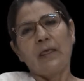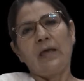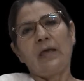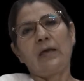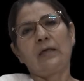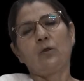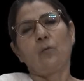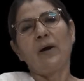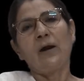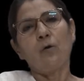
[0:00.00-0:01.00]
eh,
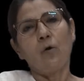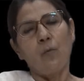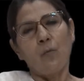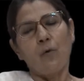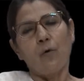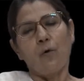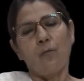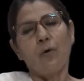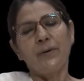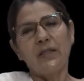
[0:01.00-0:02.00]
tomaron como,
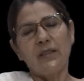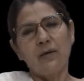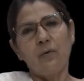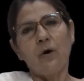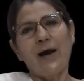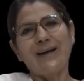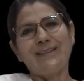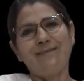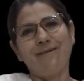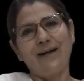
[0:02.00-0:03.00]
como objetivo
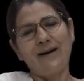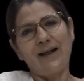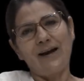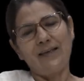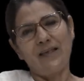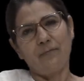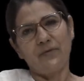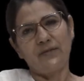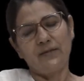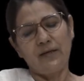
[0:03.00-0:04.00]
activar la ley de
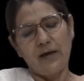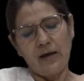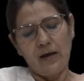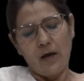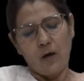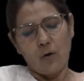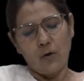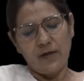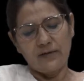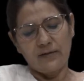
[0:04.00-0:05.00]
amnistía
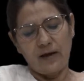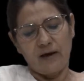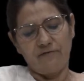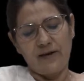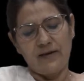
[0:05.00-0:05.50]
con esta,